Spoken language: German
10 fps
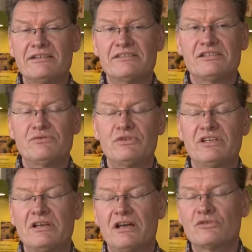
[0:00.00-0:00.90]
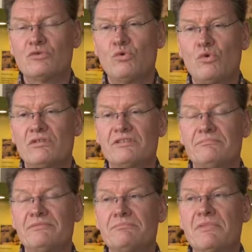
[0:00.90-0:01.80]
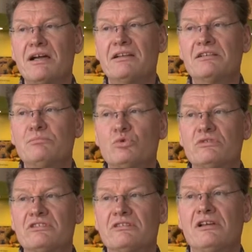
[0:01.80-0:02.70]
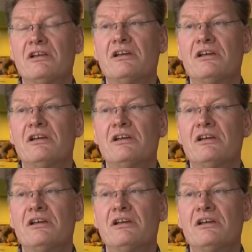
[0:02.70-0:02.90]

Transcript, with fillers: ist es für den Archäologen, Mitmachangebote